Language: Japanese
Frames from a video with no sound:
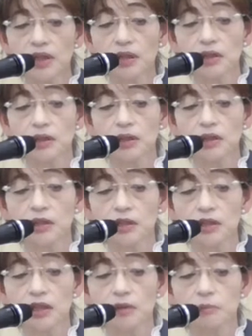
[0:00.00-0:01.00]
なかった
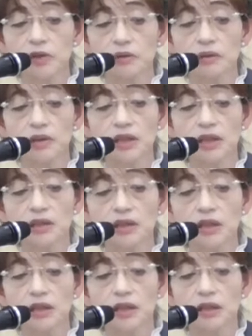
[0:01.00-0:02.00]
死や病気や
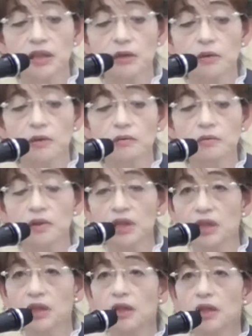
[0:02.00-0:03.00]
性や離婚不
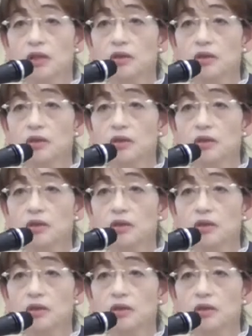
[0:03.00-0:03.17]
義